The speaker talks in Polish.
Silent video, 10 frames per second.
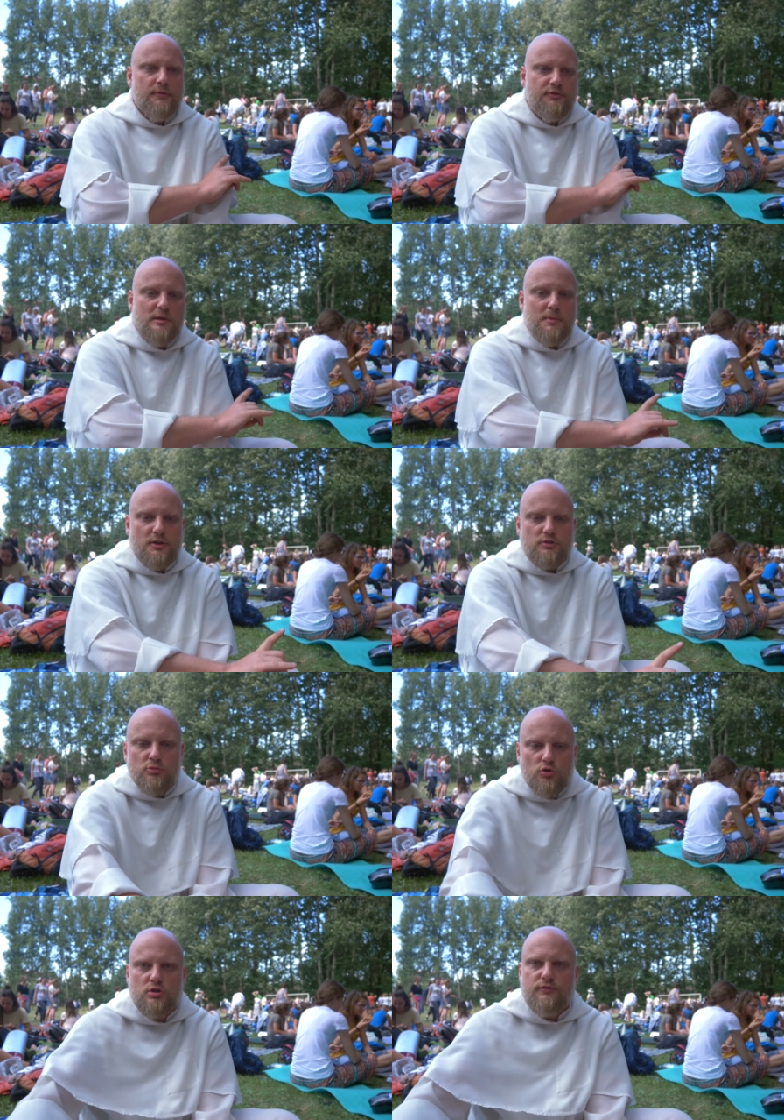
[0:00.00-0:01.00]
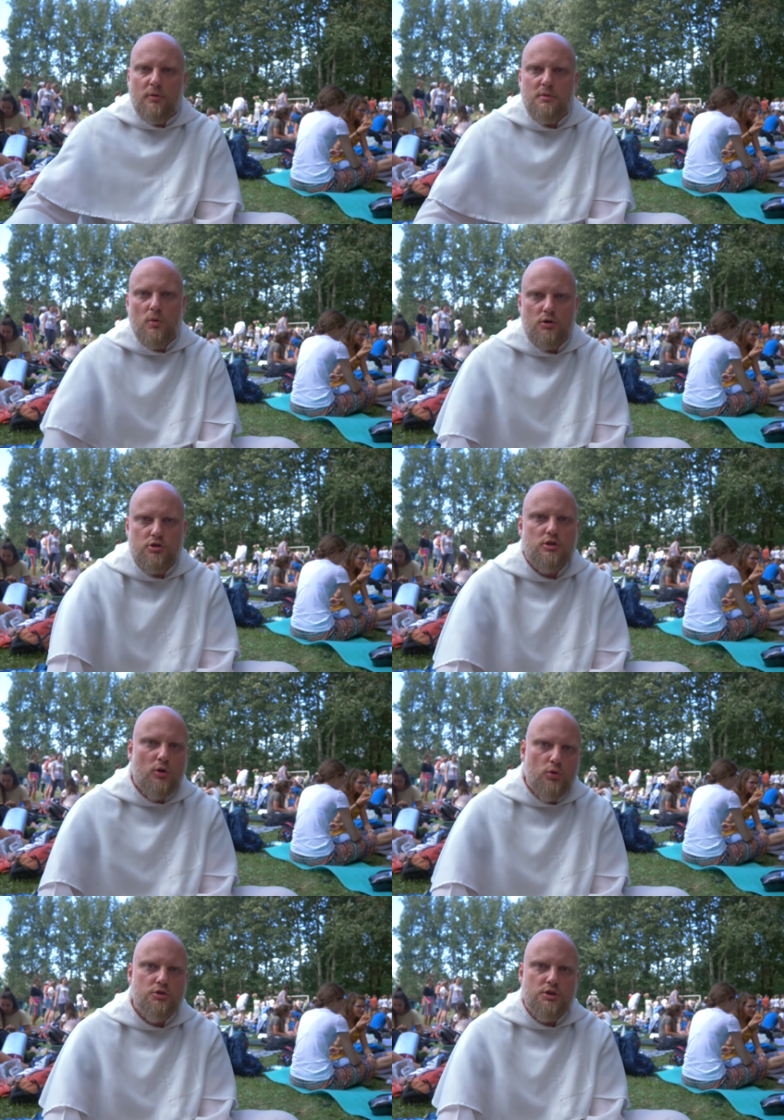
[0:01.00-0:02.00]
w nim jest mnóstwo miłości
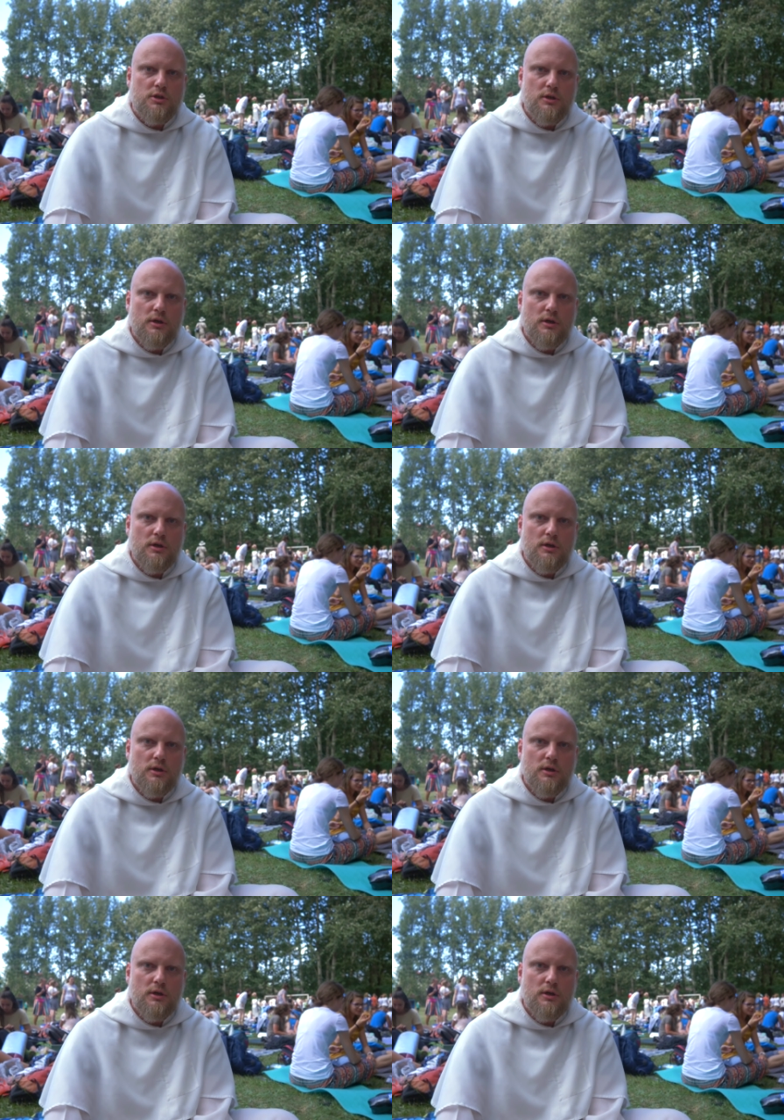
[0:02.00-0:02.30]
do ludzi,